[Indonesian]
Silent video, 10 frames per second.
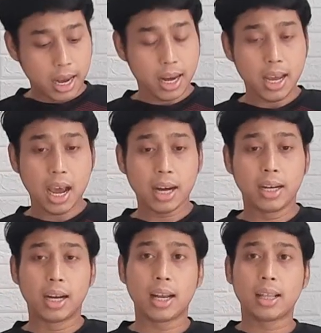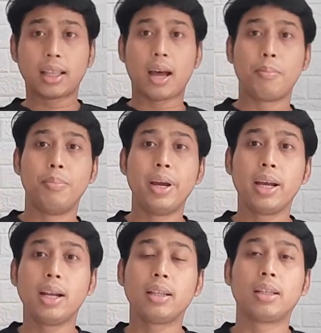ini adalah
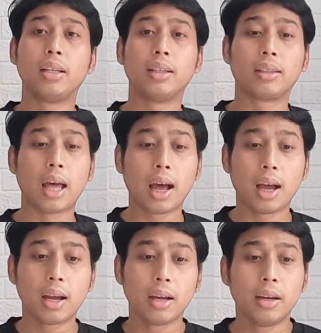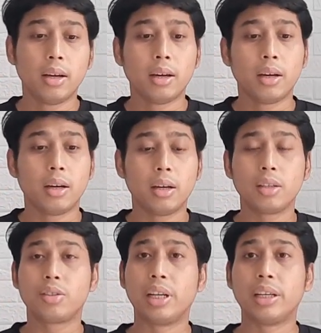tabel tentang
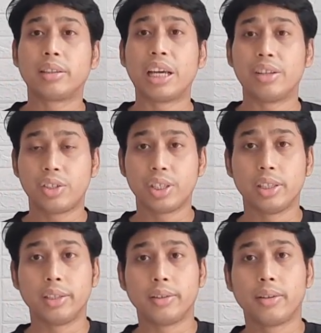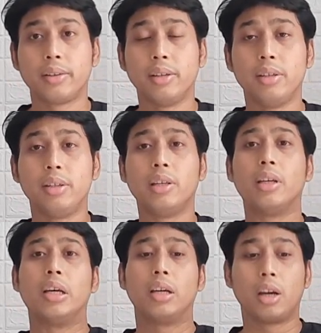string tension. Jadi
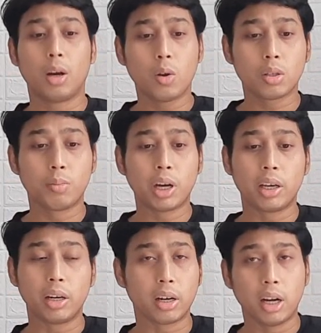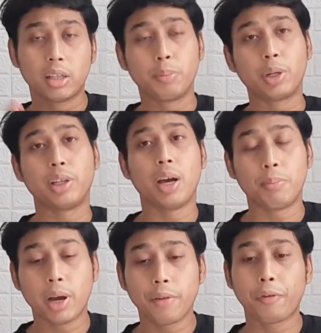kalau semakin rendah seperti
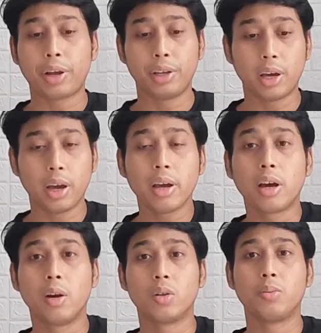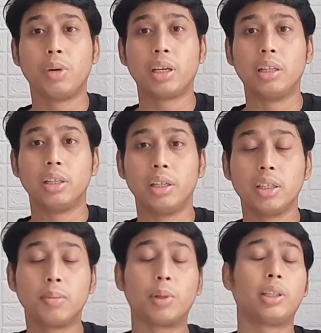apa efeknya, kalau semakin tinggi
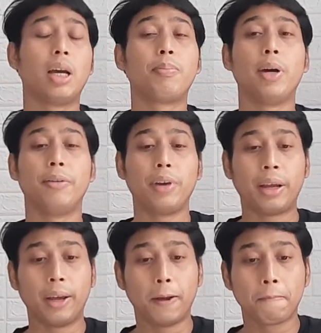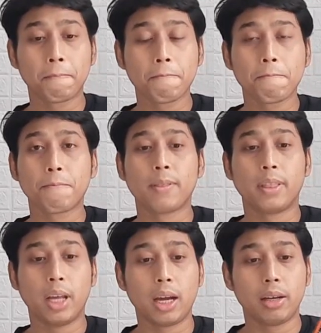seperti apa efeknya.
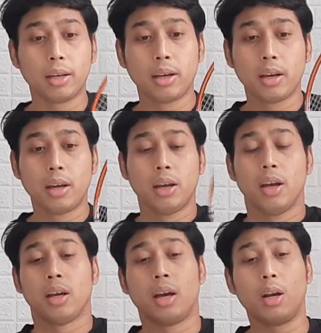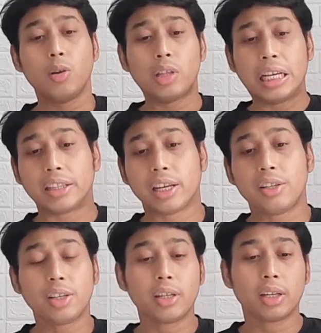Nah, kalau string
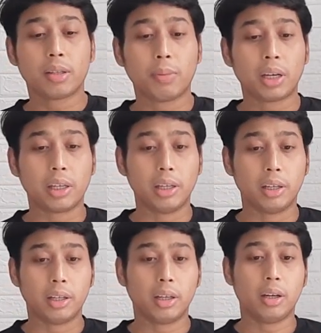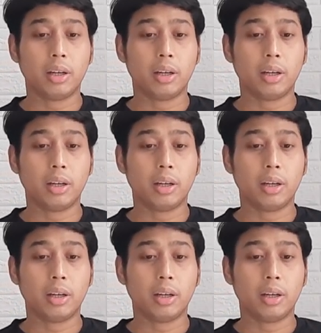tensionnya semakin